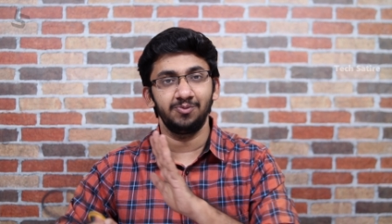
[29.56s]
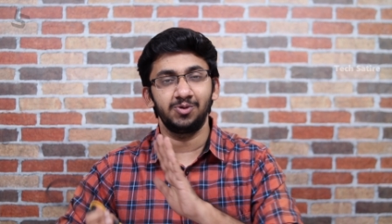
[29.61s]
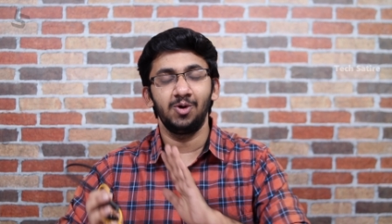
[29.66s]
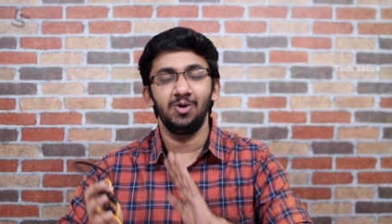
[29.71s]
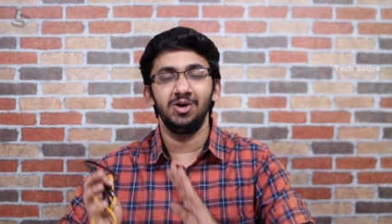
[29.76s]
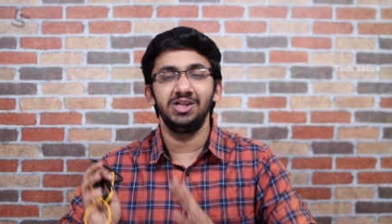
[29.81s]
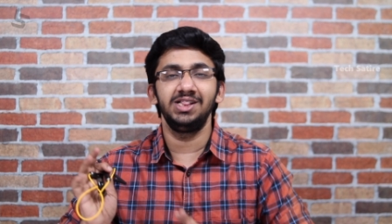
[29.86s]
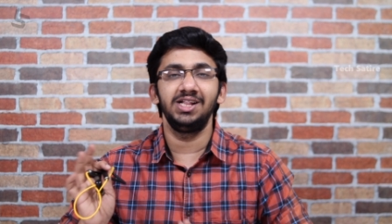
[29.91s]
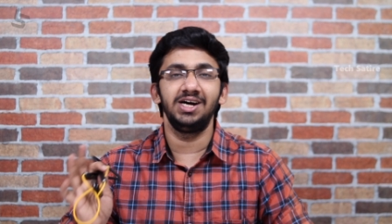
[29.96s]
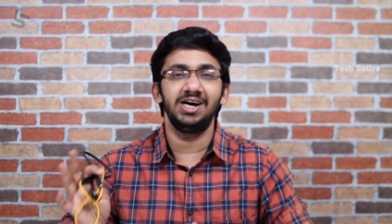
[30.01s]
ஸோ
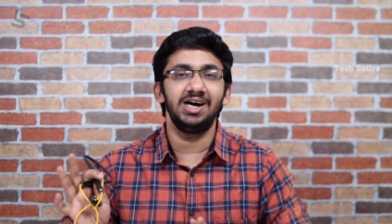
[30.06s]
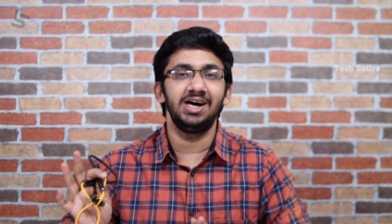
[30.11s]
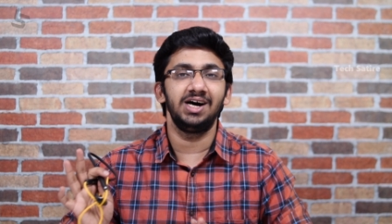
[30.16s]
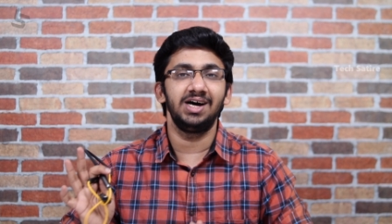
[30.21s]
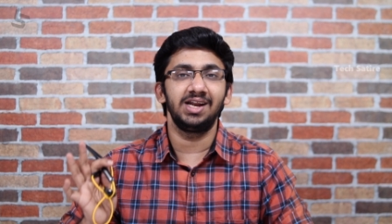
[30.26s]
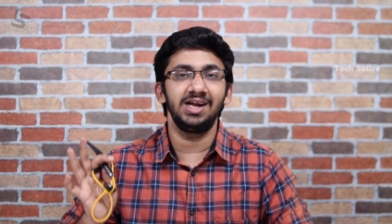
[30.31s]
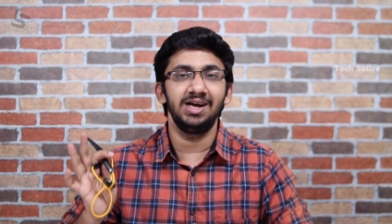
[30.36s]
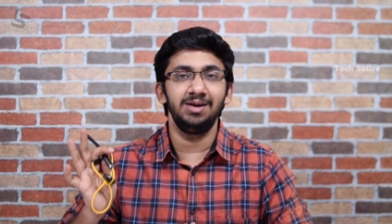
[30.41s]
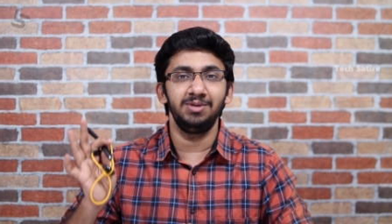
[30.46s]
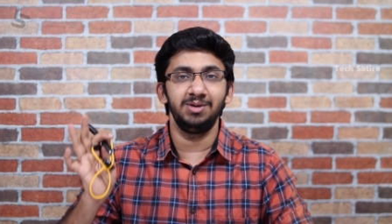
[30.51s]
இந்த
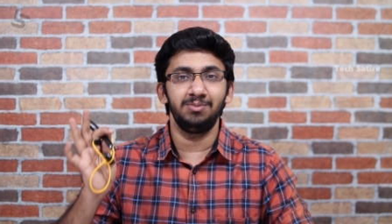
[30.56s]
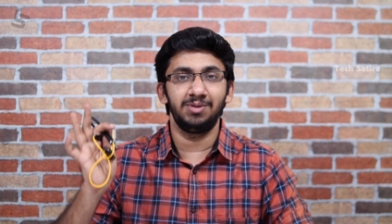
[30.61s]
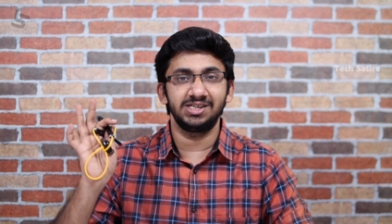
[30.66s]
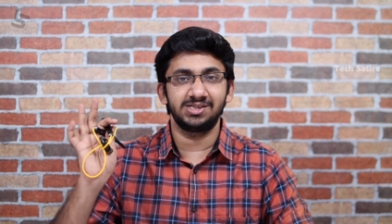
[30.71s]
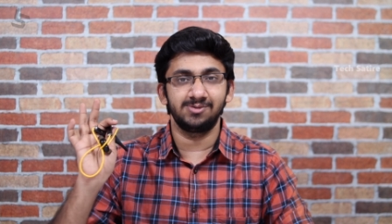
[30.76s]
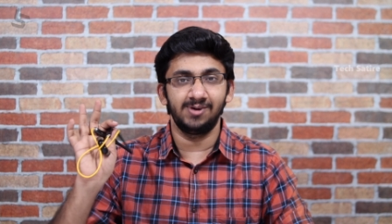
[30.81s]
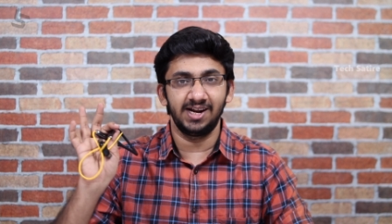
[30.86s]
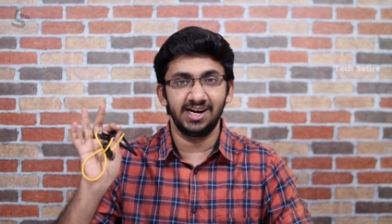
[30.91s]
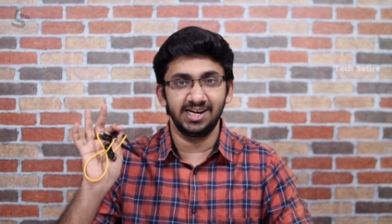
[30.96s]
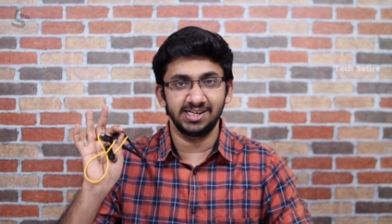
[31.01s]
ரியல்மி
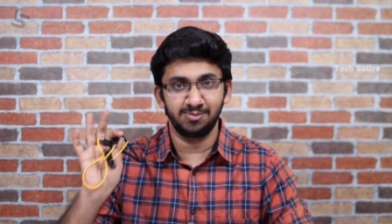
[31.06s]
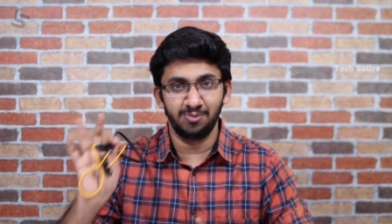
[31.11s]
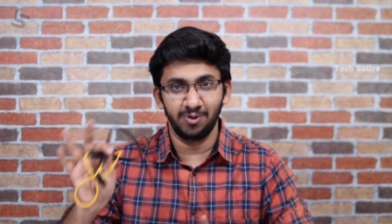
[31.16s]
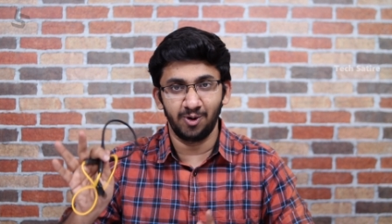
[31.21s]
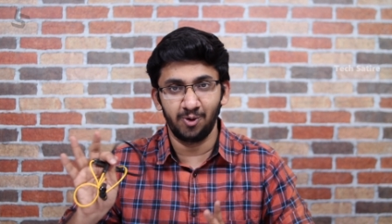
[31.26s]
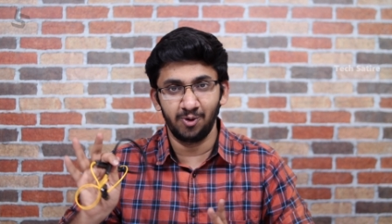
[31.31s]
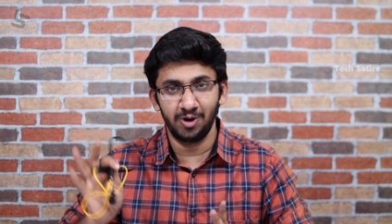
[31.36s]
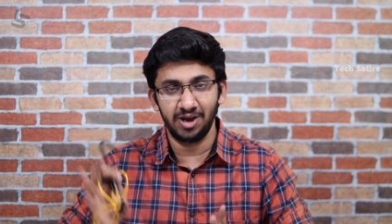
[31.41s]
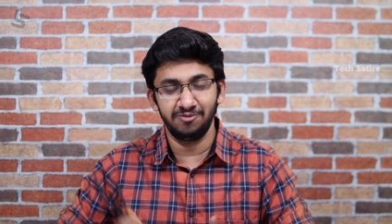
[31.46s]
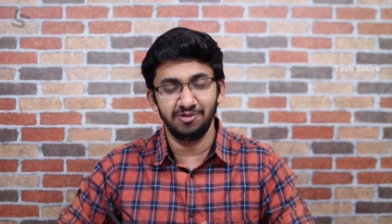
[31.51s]
பட்ஸ் வயர்லெஸ்
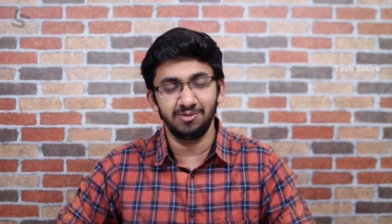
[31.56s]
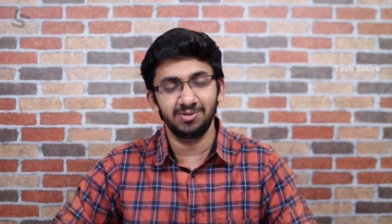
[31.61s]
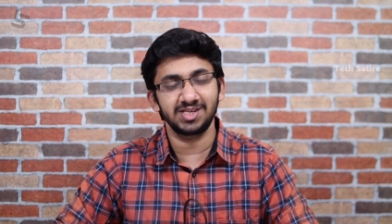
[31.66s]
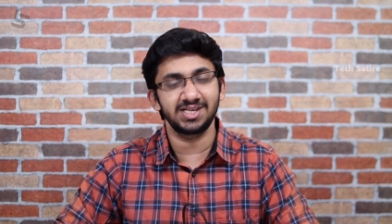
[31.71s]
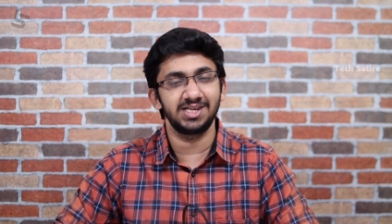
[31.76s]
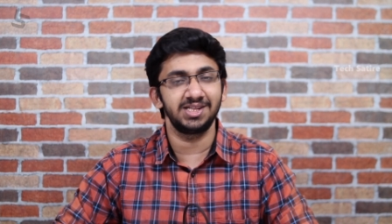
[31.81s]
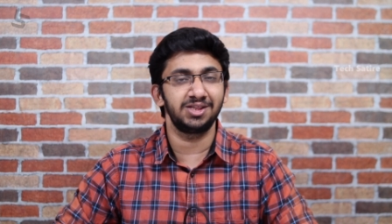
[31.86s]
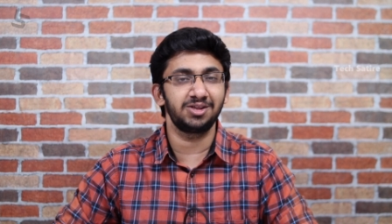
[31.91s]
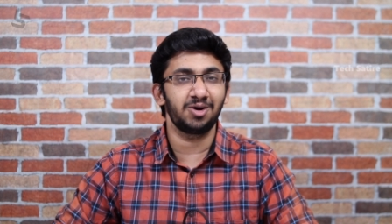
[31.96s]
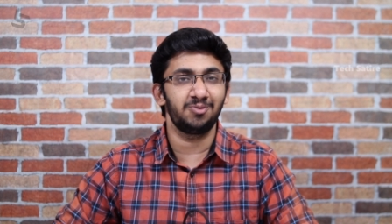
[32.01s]
ப்ரோவுடைய
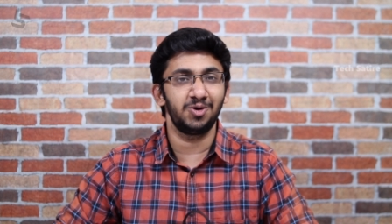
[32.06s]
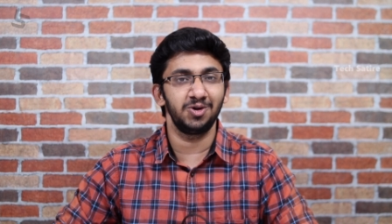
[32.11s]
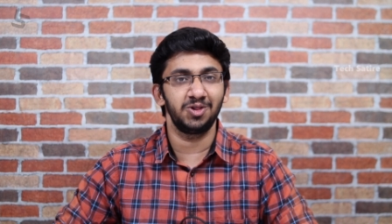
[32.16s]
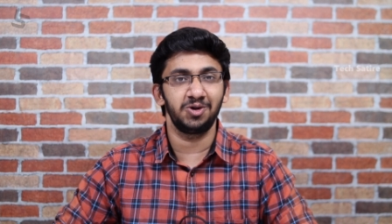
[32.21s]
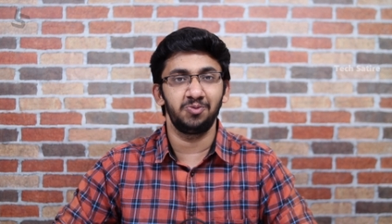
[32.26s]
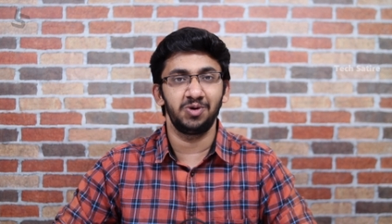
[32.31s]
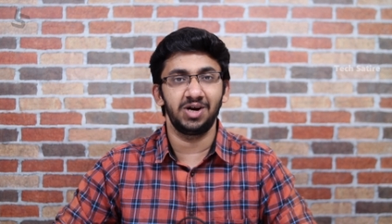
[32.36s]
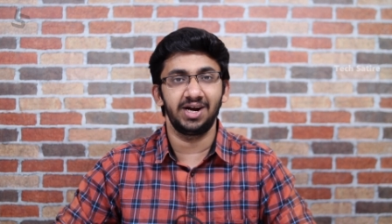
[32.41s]
விமர்சனத்துக்கு போகிறதுக்கு